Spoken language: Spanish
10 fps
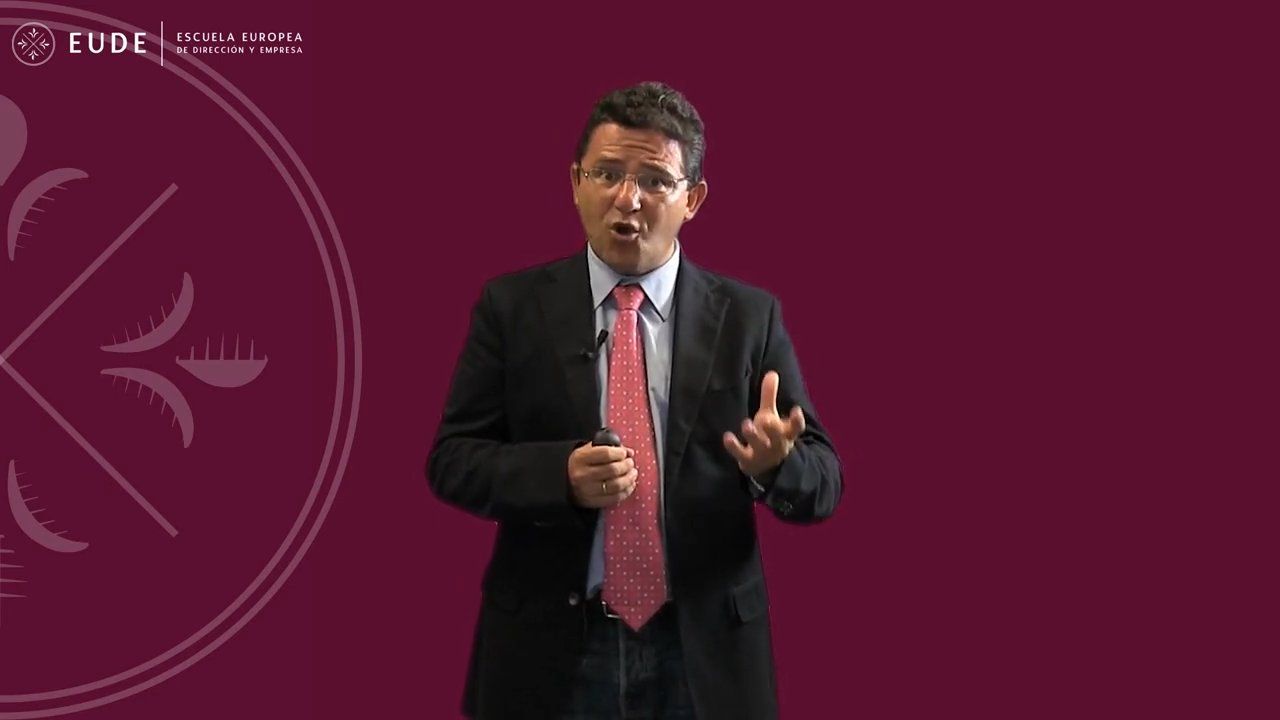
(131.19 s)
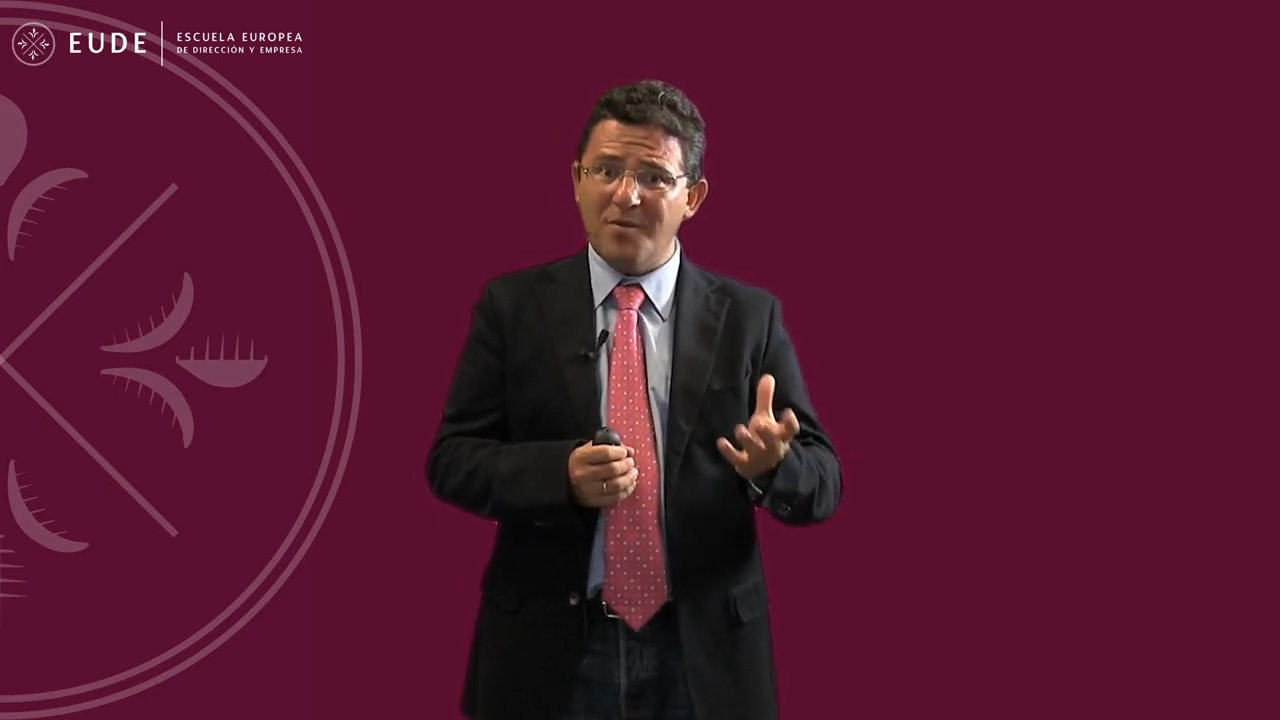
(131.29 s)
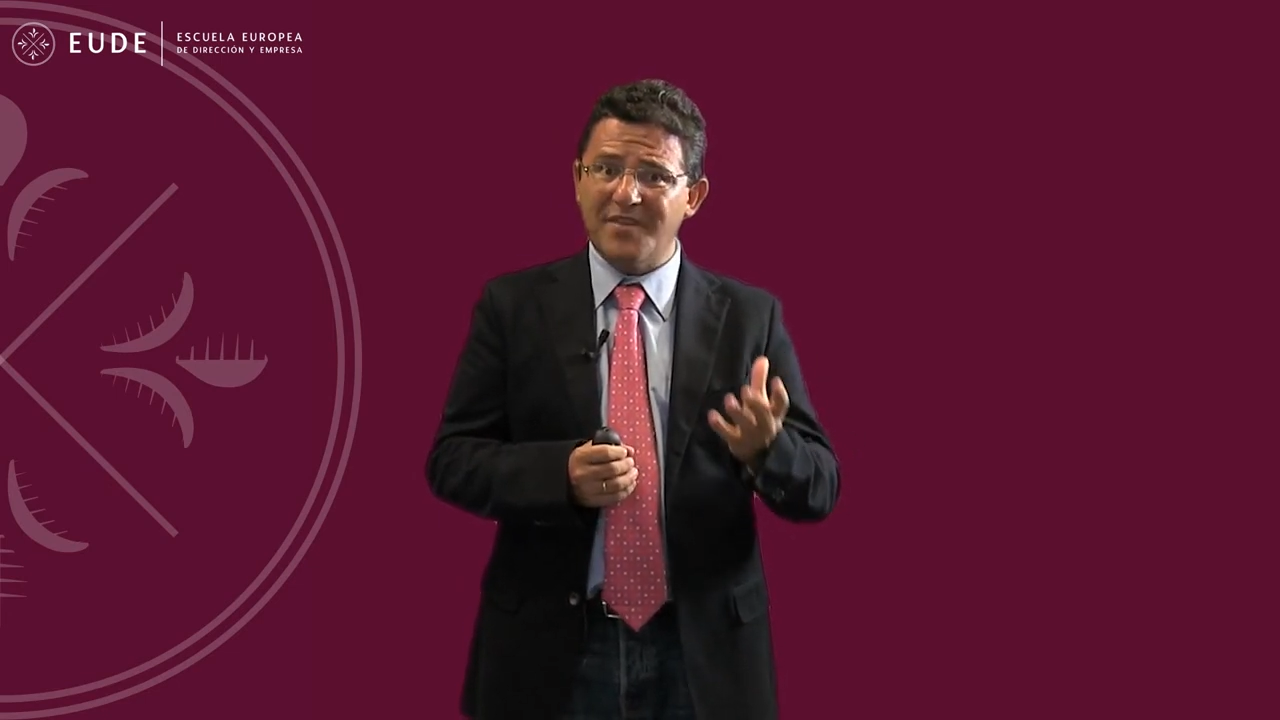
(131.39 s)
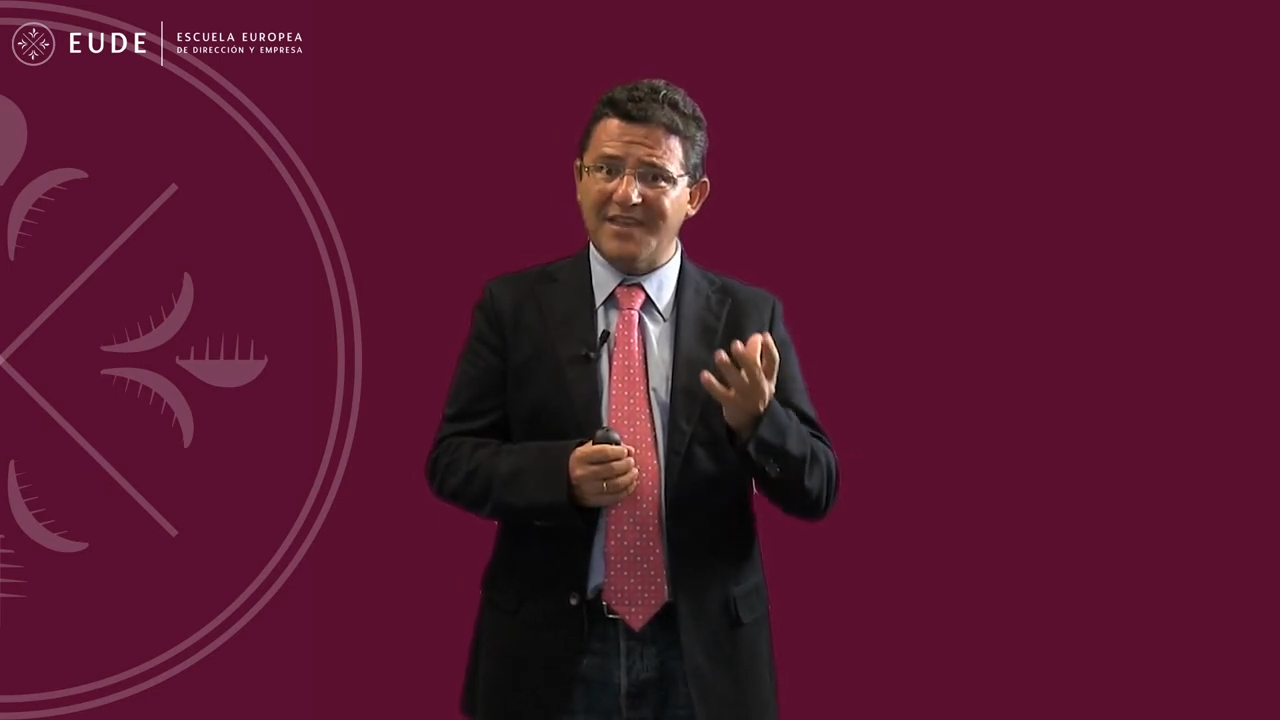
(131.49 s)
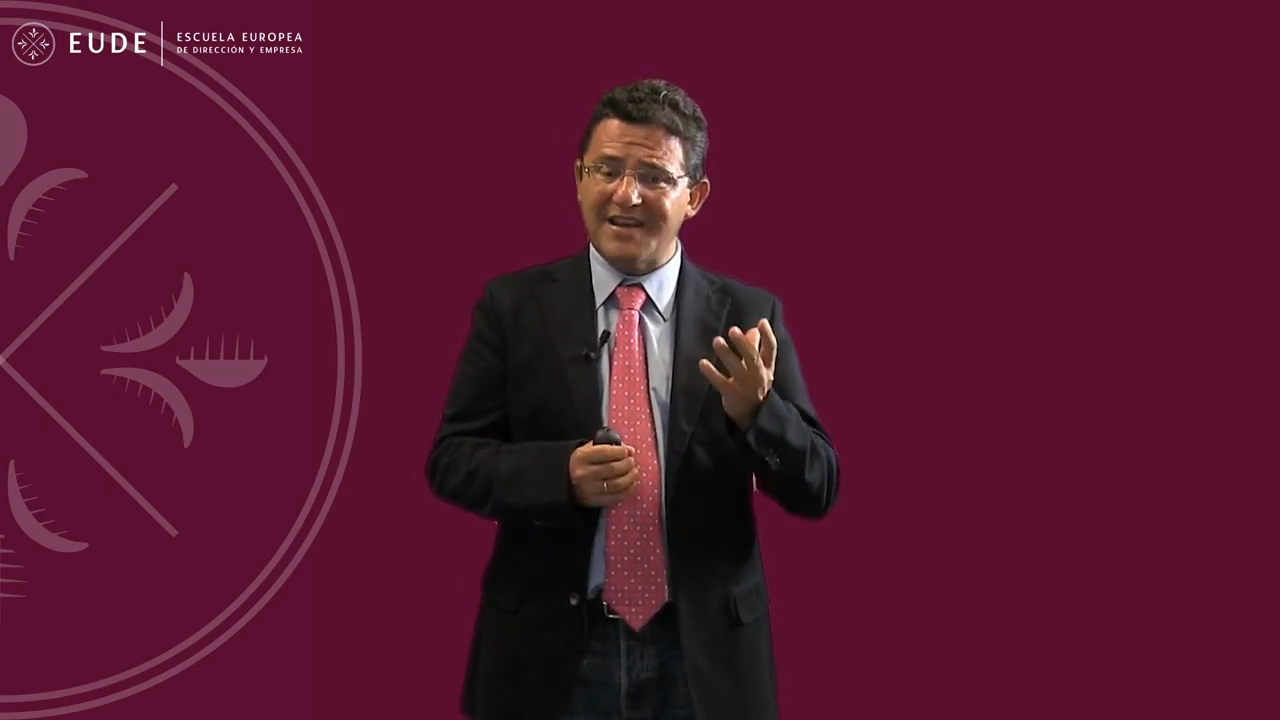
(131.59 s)

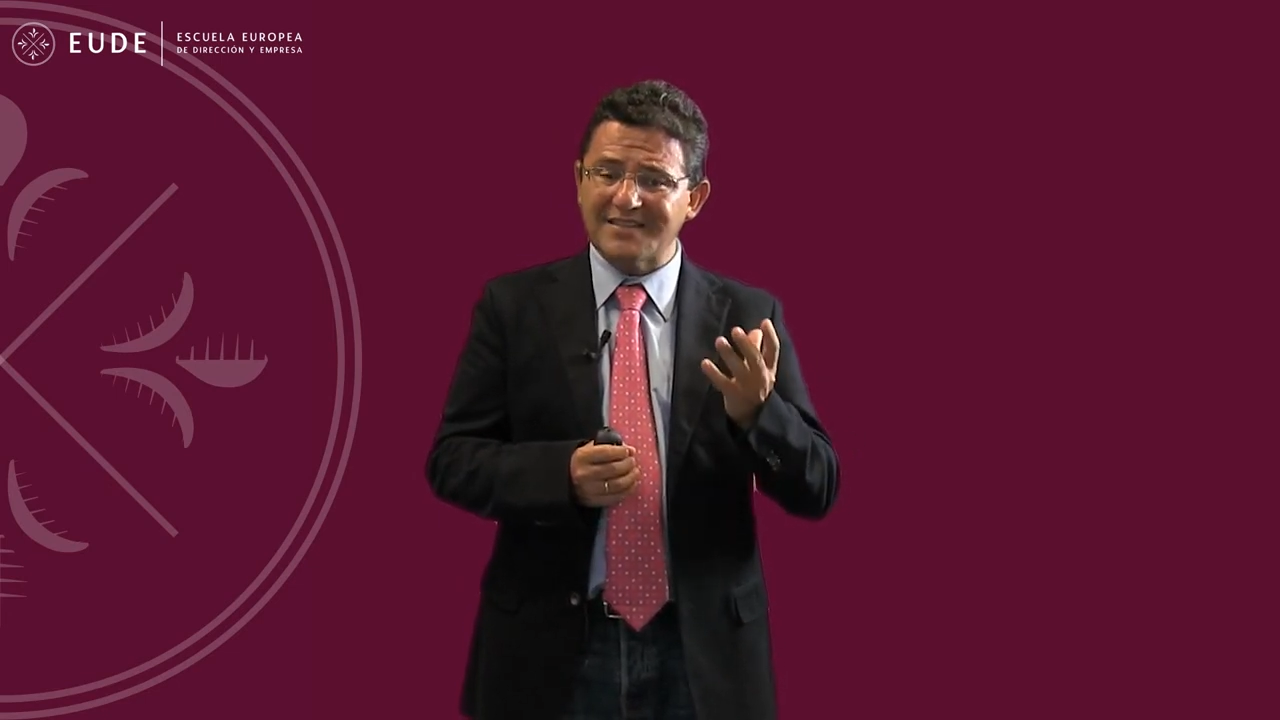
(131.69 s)
comercial